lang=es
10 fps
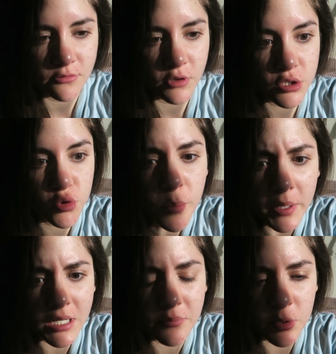y fue
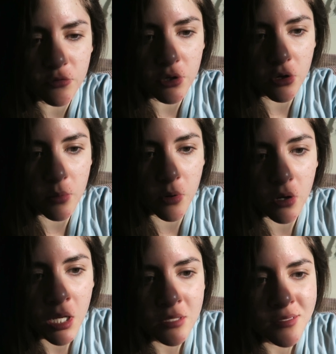súper rápido fueron
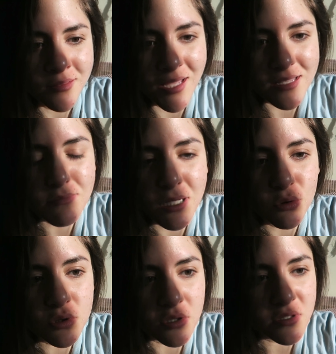como 10
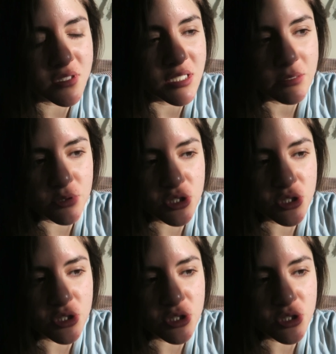minutos y,